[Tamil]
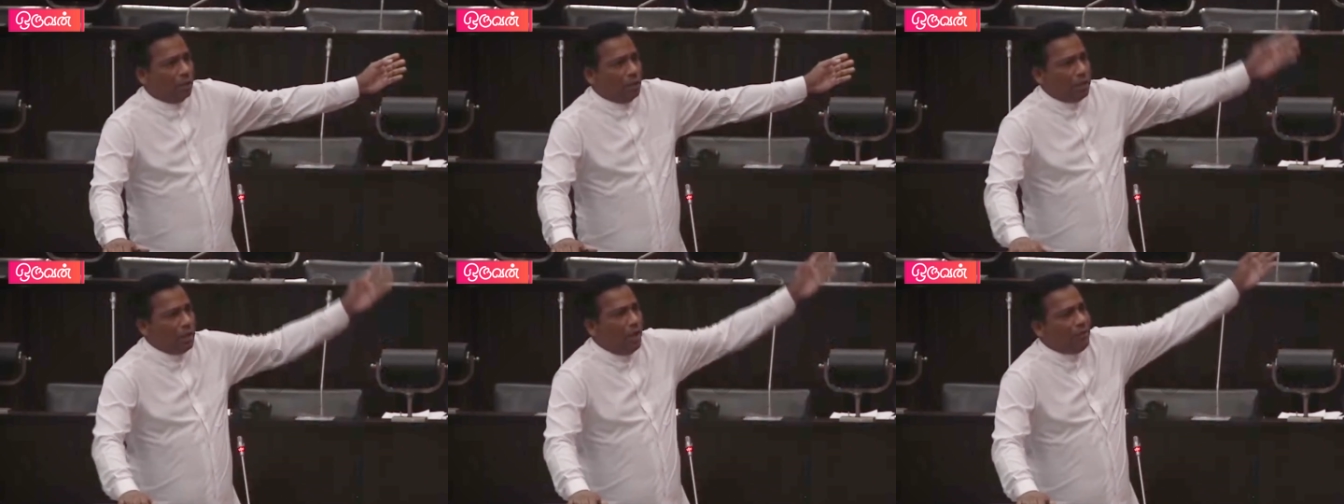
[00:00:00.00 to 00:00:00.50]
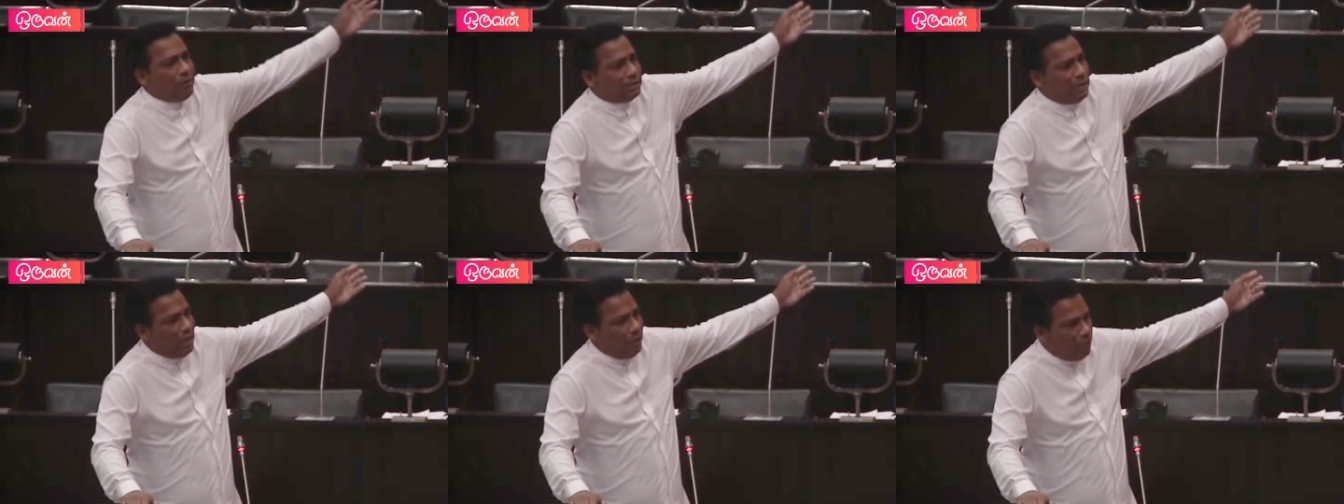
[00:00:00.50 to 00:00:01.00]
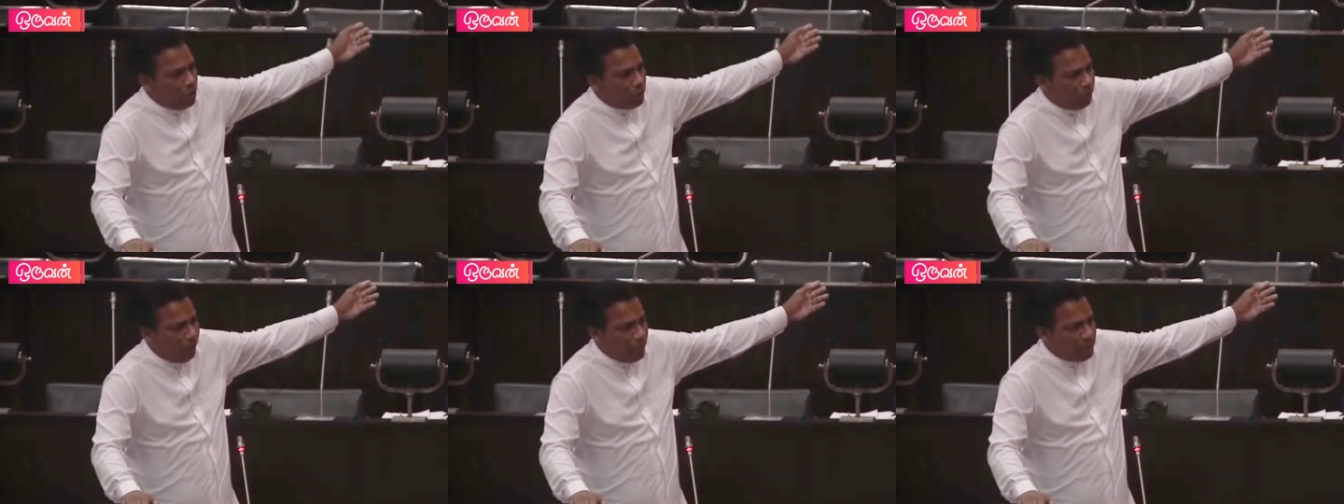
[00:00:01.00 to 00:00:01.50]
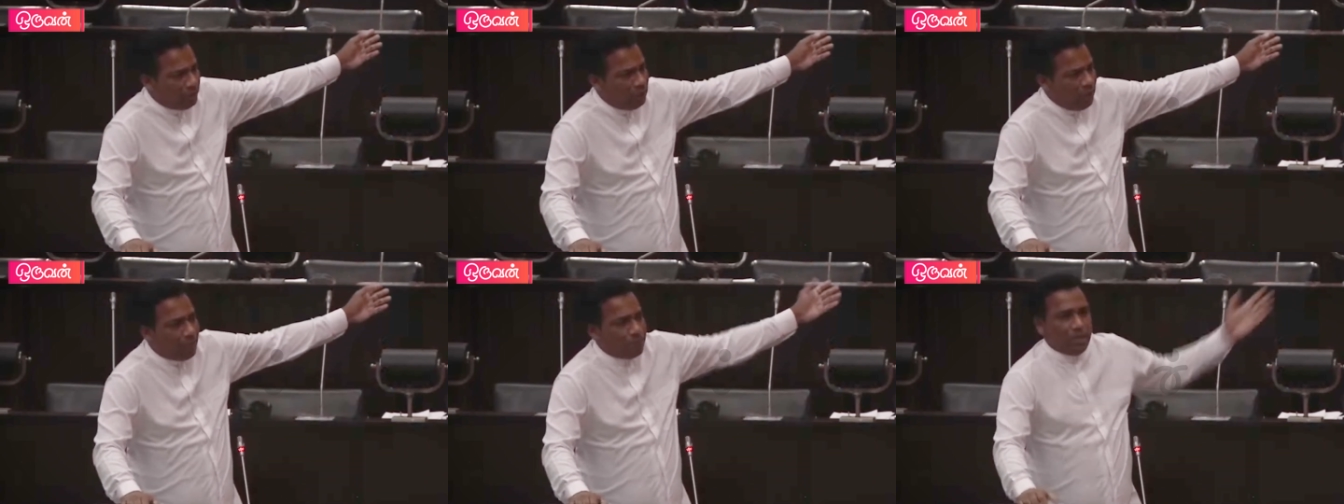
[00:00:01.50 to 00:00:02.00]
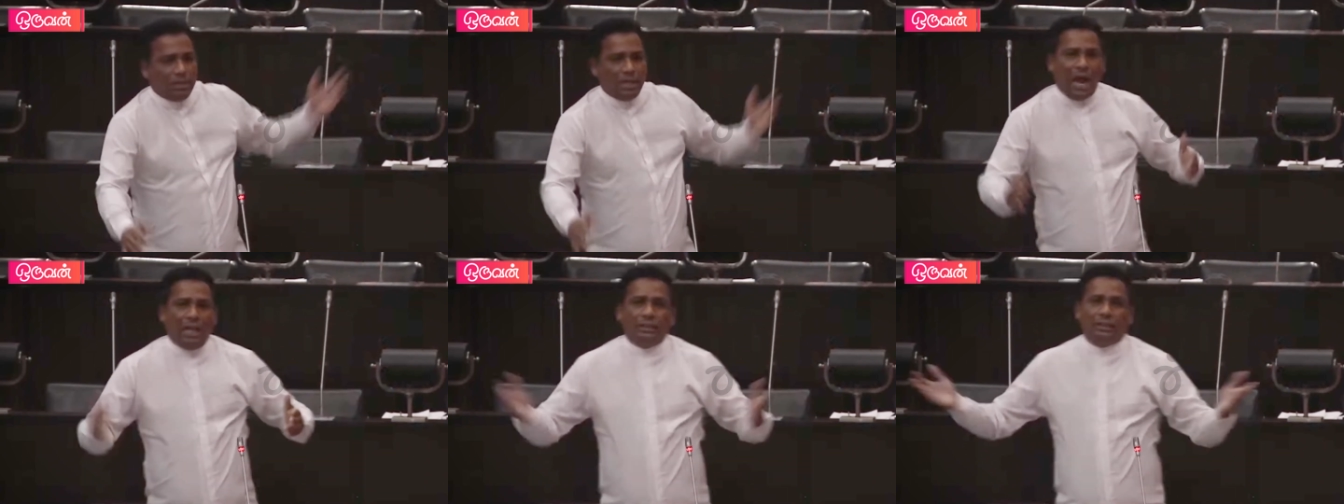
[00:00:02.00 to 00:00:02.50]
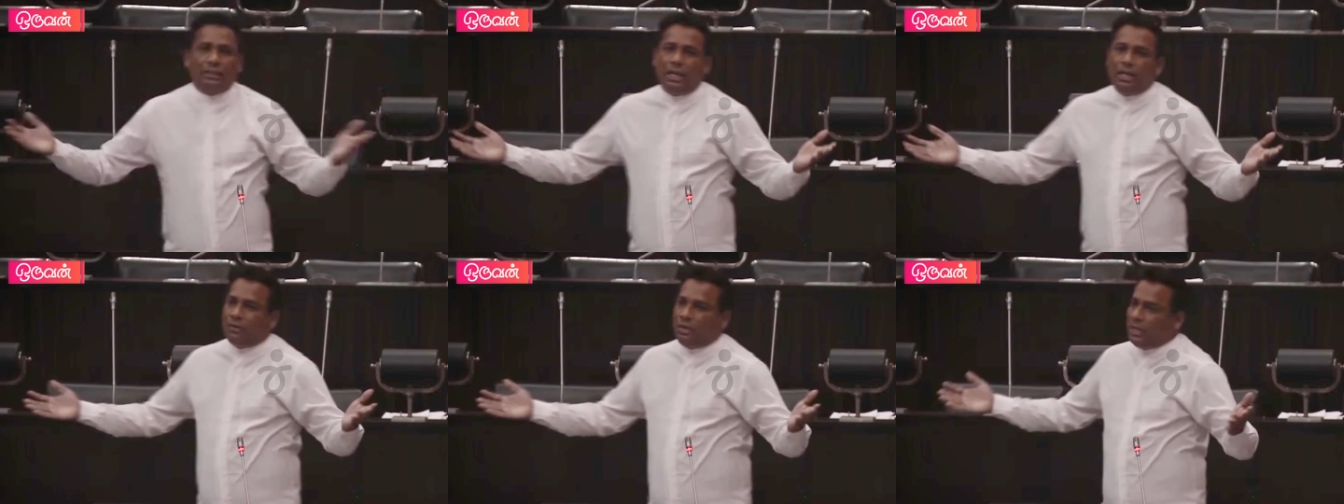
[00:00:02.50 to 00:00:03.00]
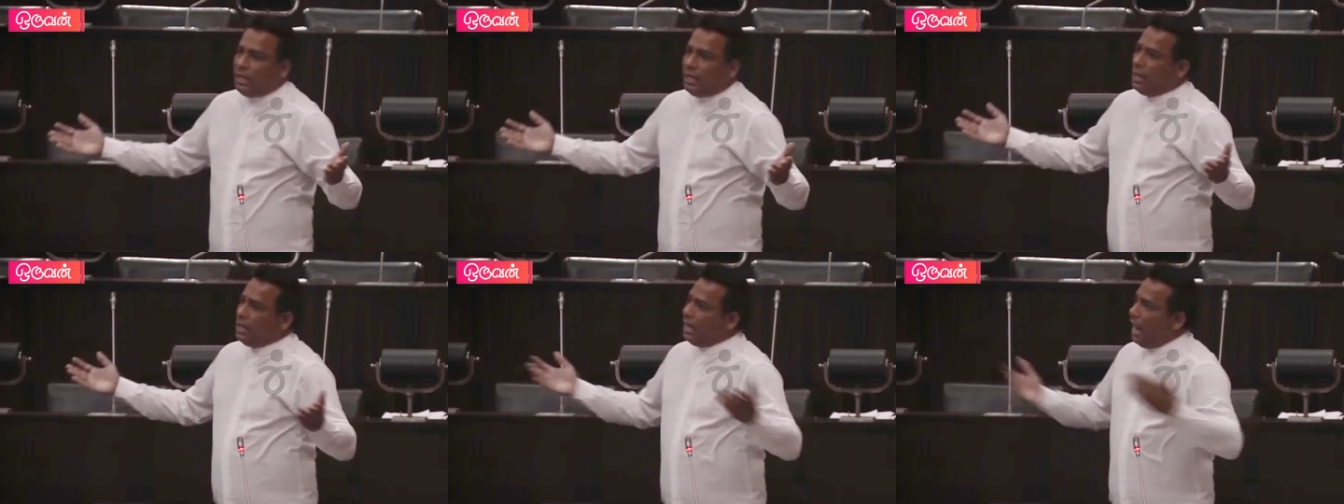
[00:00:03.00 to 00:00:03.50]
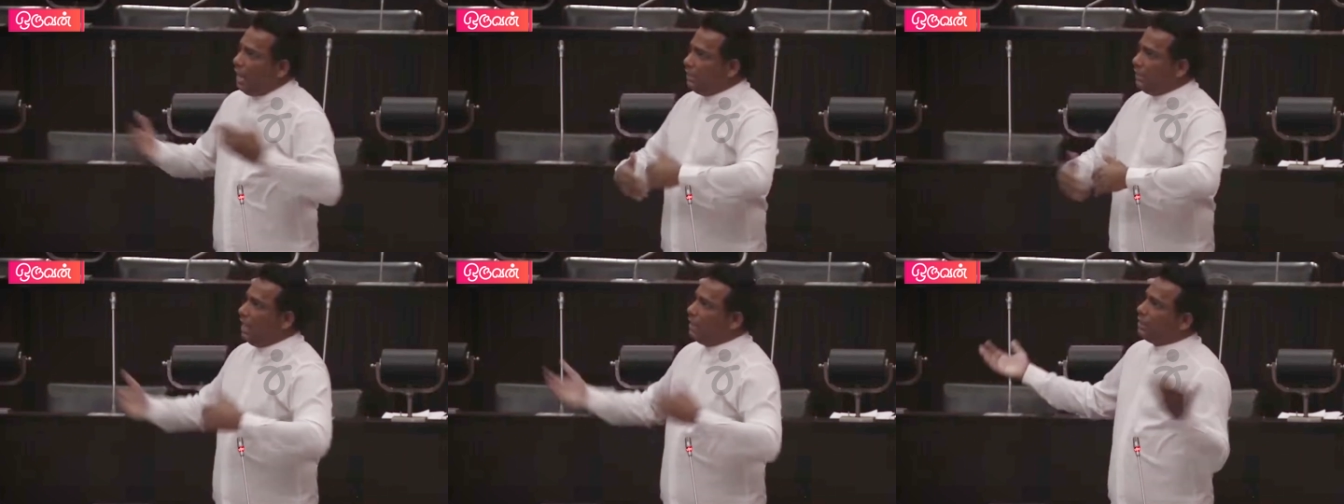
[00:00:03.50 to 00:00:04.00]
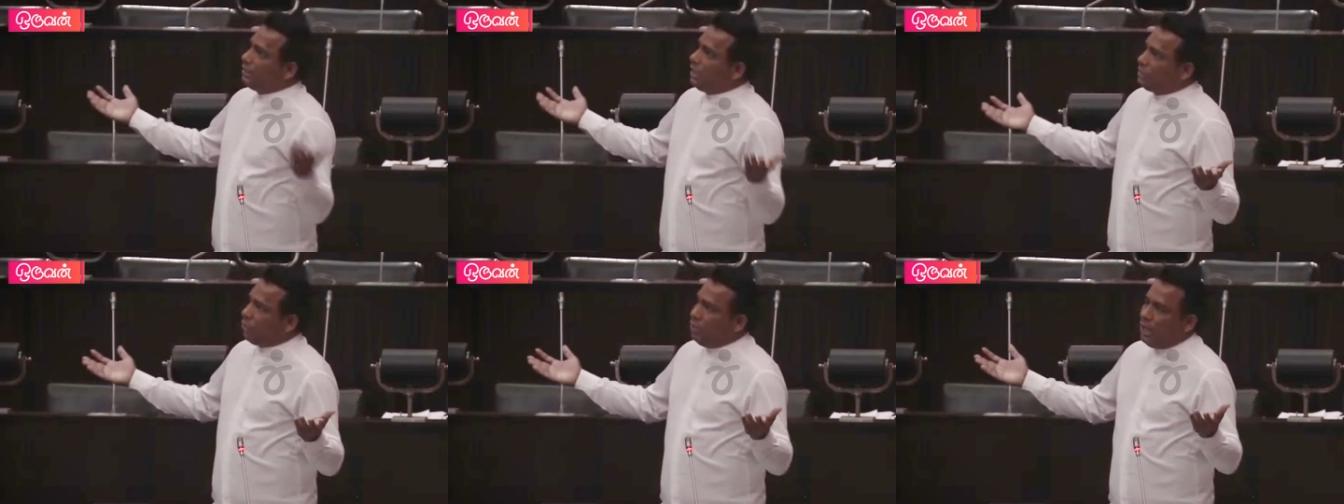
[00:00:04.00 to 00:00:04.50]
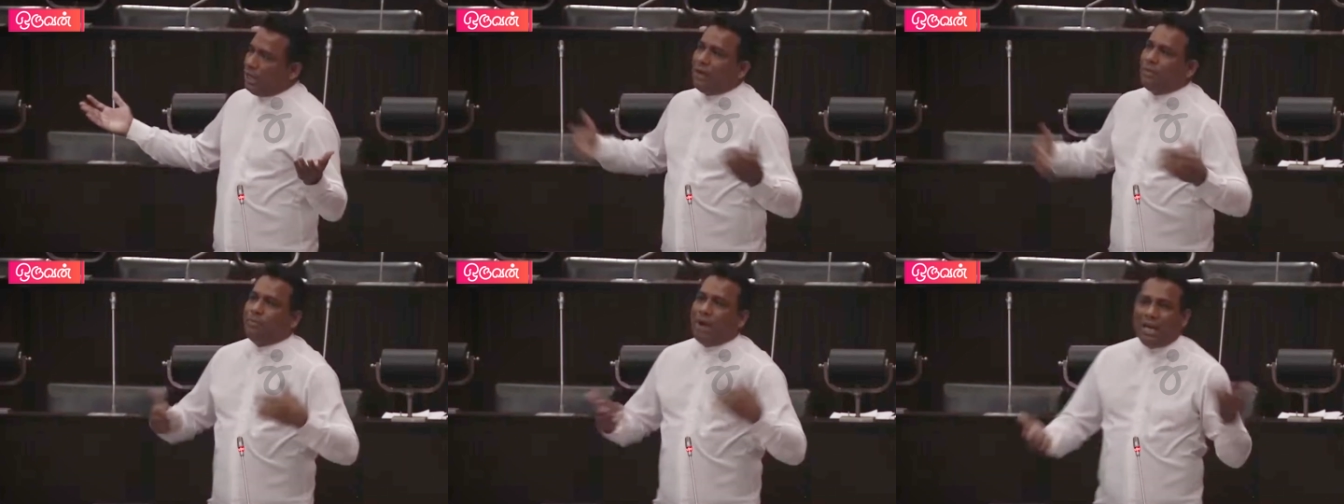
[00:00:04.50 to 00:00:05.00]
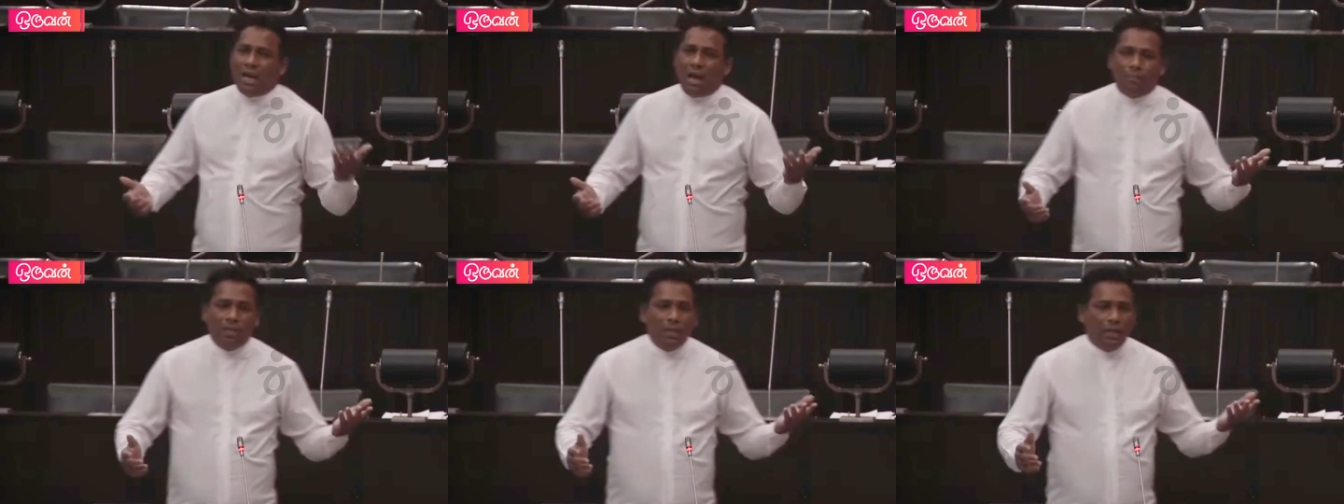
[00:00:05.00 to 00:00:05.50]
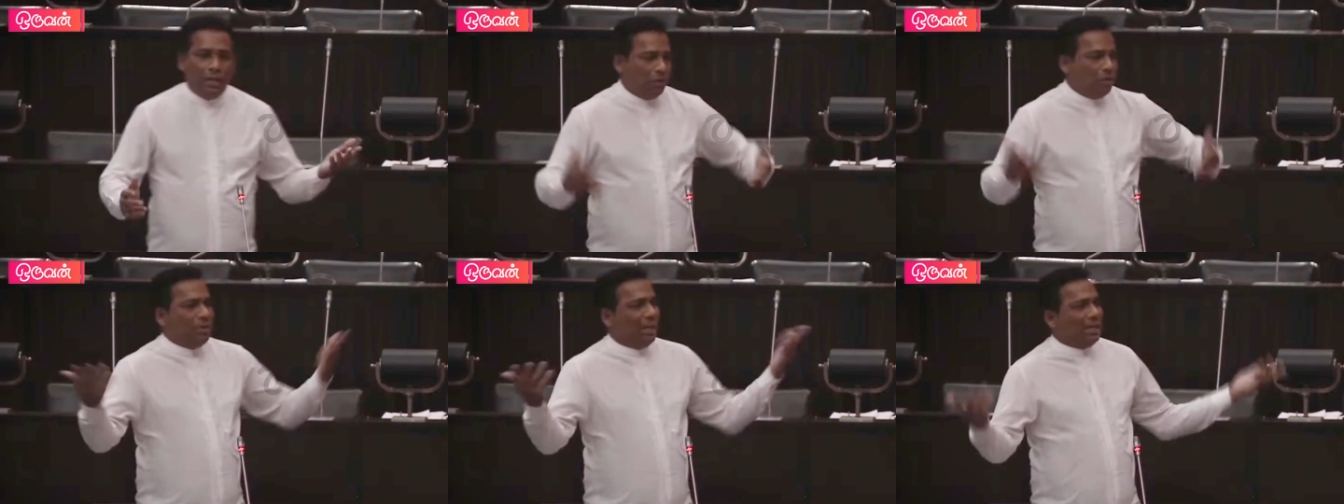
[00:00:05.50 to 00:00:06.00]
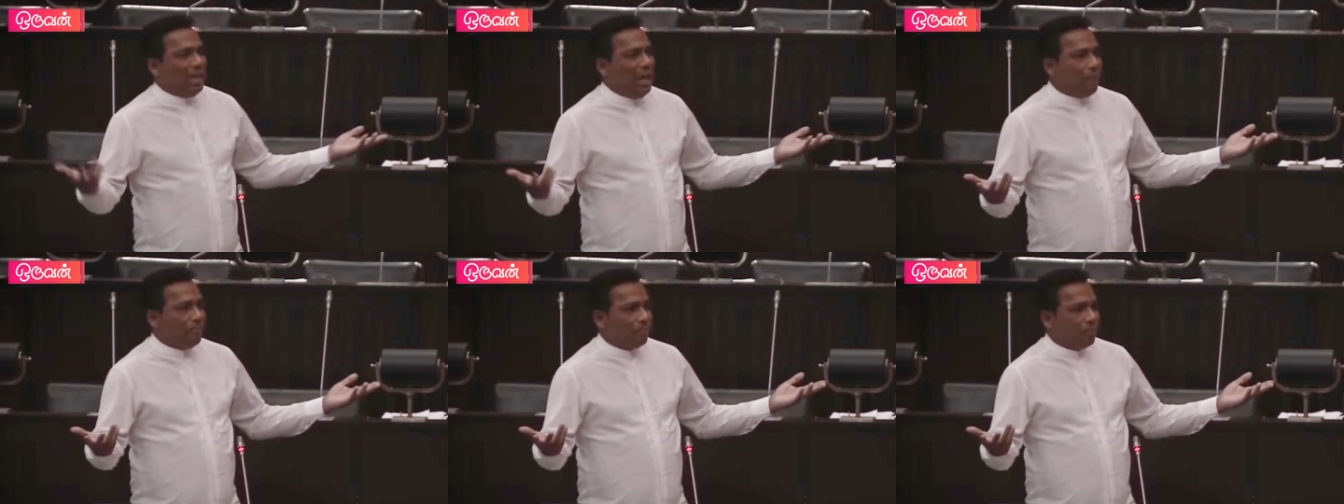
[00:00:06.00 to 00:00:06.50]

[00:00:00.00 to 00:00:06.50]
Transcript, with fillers: இன்று அவர் சேனல் போக்கு பேட்டி கொடுக்கலாம் நாளை திடீரென்று வந்து நான் இந்த அழுத்தத்தினால் சொன்னேன் என்று அவர் மாறலாம் எதுவும் நடக்கலாம்